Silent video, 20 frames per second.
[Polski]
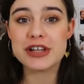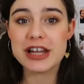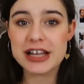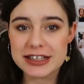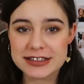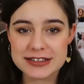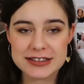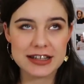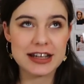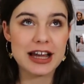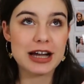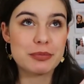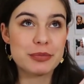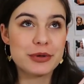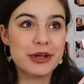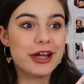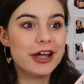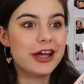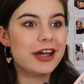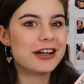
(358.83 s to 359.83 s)
lekcję.
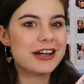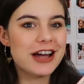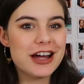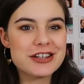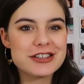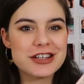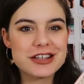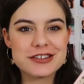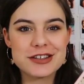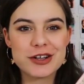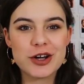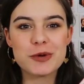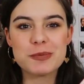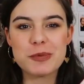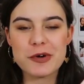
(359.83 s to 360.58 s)
Jakby każda z tych